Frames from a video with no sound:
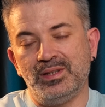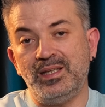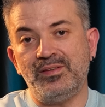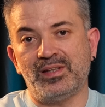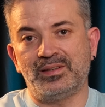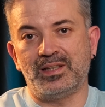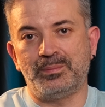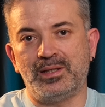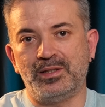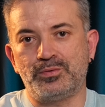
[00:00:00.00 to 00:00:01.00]
Niye insanlarla
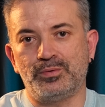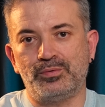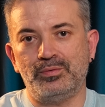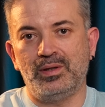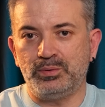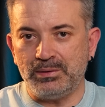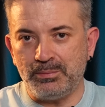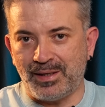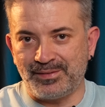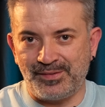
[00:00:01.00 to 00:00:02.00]
paylaşıyorsun? Burada
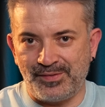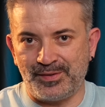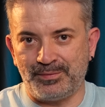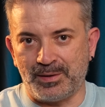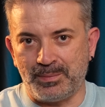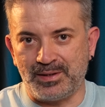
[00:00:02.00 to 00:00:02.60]
bir mantıksızlık var.